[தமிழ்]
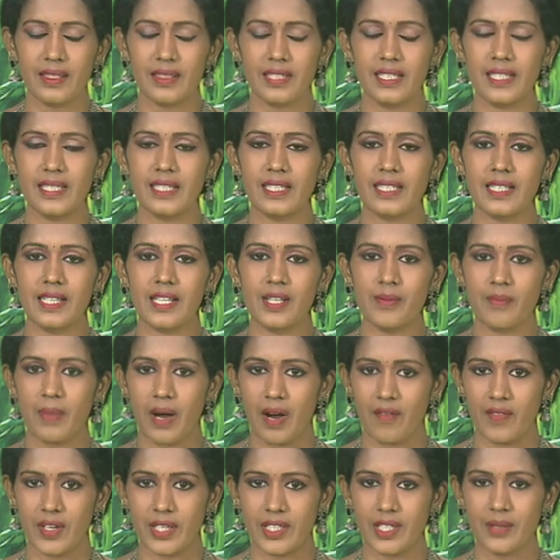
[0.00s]
திண்டுக்கல்
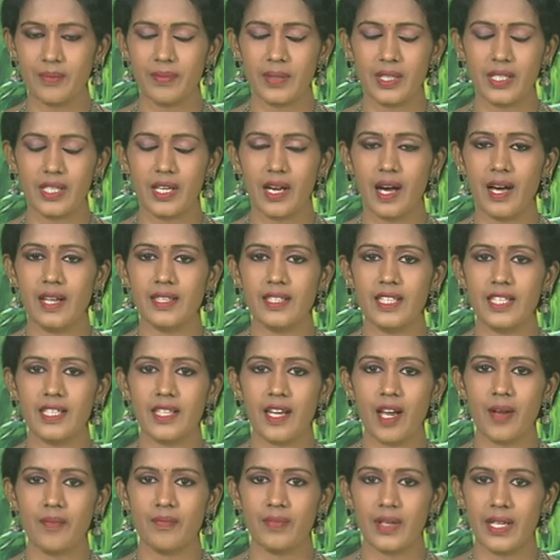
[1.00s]
மாவட்டம்
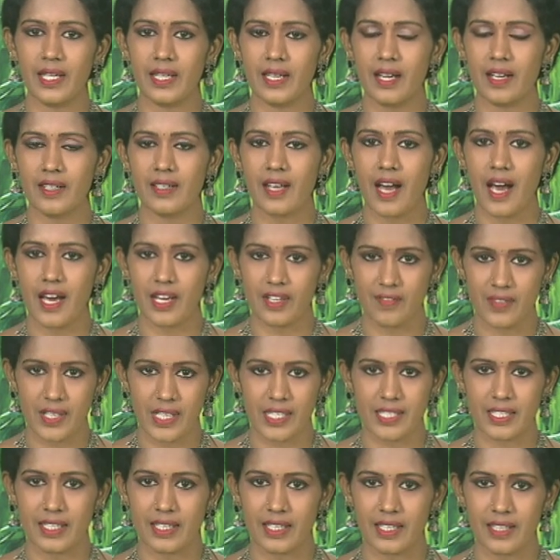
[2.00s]
காந்திகிராம் வேளாண்
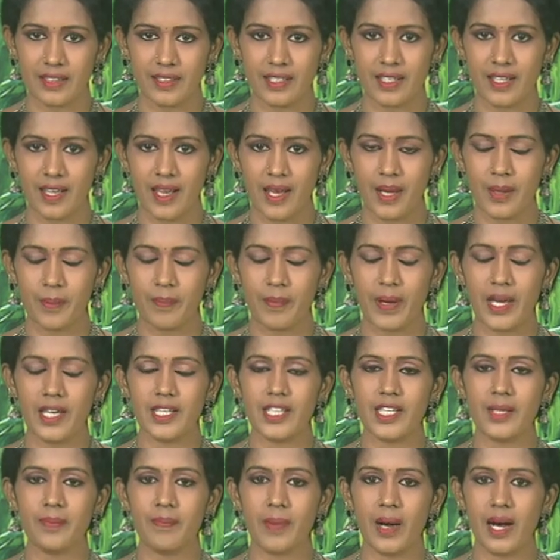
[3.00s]
அறிவியல் நிலையத்தின்
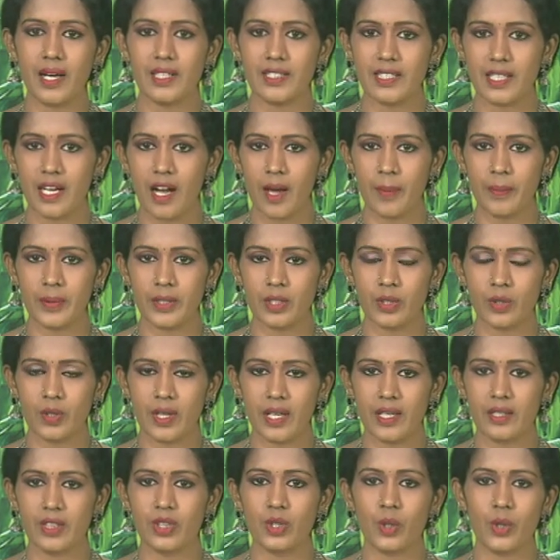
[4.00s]
பயிர்
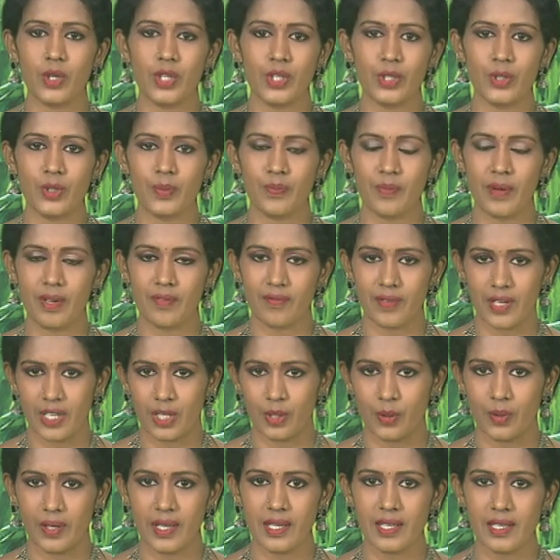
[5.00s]
பாதுகாப்புத்துறை தொழில்நுட்ப
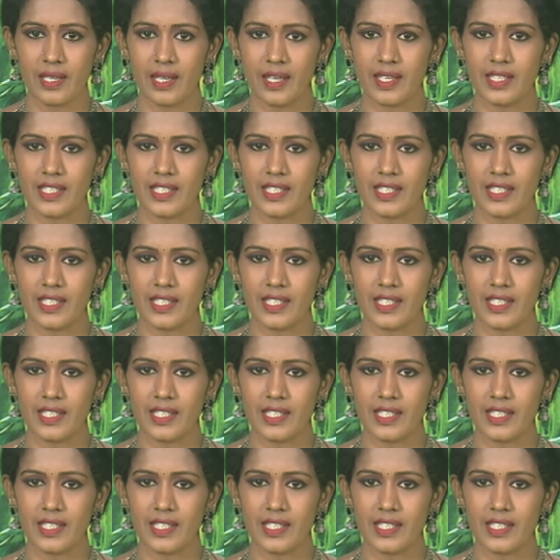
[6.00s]
வல்லுநர்